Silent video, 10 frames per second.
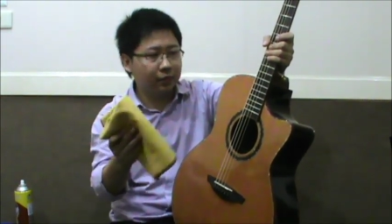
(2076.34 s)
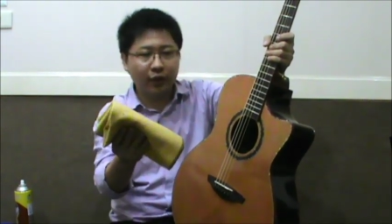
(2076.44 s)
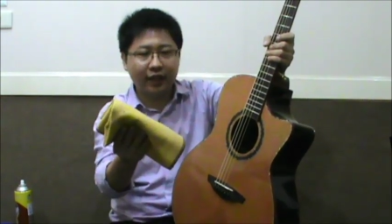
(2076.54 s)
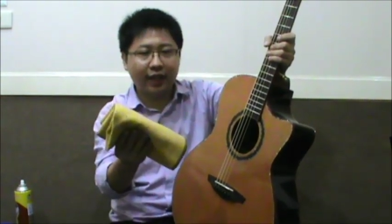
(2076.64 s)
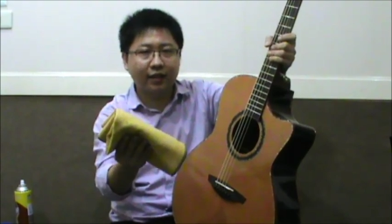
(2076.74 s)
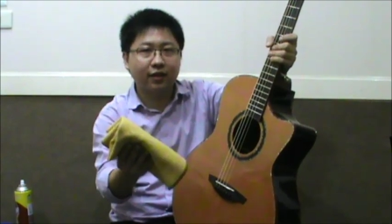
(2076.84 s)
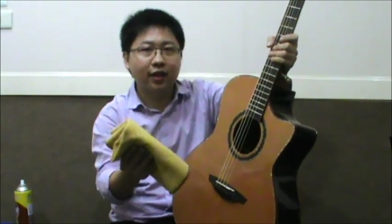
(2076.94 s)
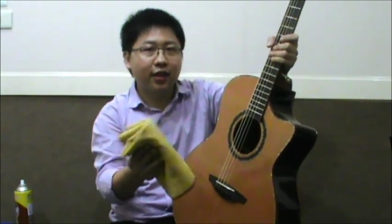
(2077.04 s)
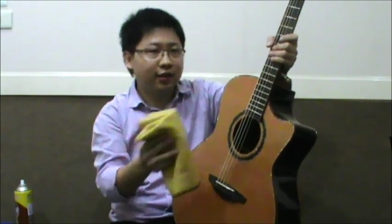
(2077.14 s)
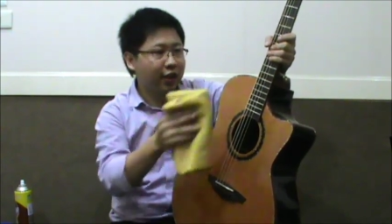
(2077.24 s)
ด้วยการ
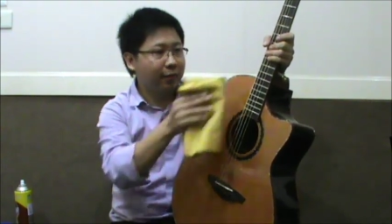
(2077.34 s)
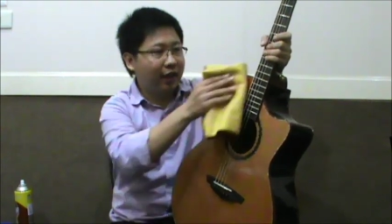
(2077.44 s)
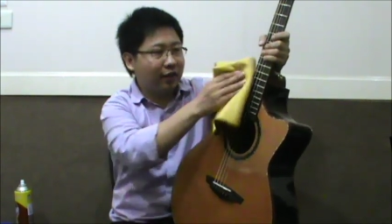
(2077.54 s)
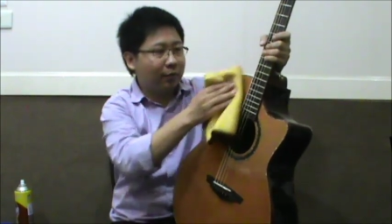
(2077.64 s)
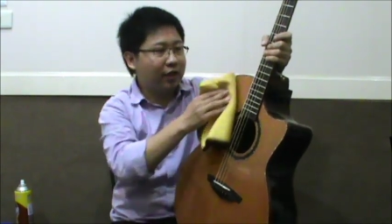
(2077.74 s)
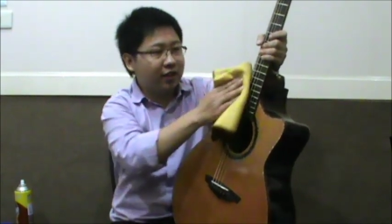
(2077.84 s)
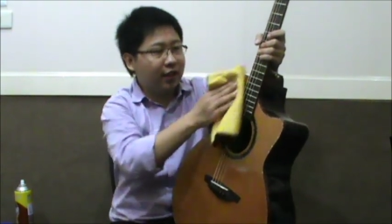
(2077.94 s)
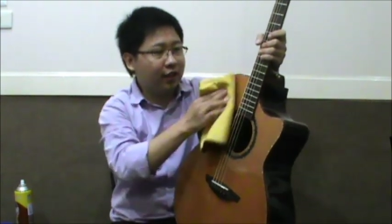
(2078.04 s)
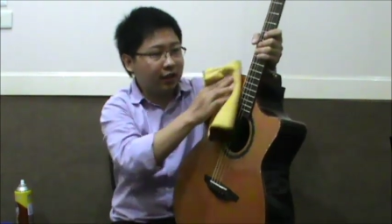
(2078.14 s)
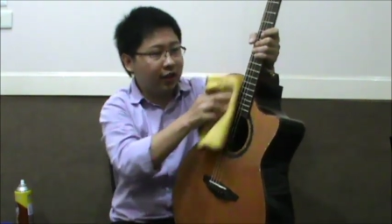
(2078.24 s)
ใช้ผ้าสำลีเช็ด
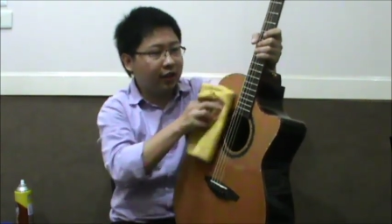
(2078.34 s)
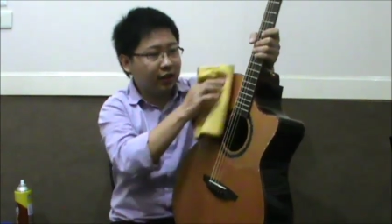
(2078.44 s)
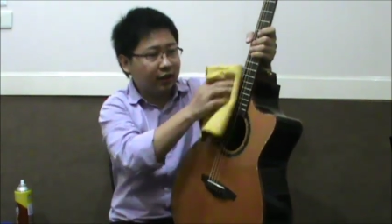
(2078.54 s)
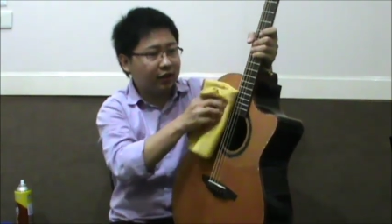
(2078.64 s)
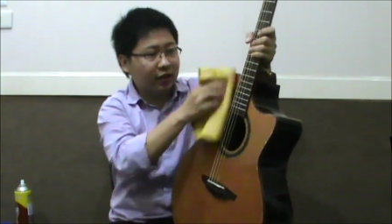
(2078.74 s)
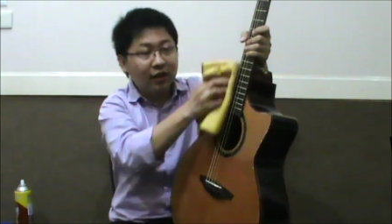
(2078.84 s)
อีกทีนึงจะ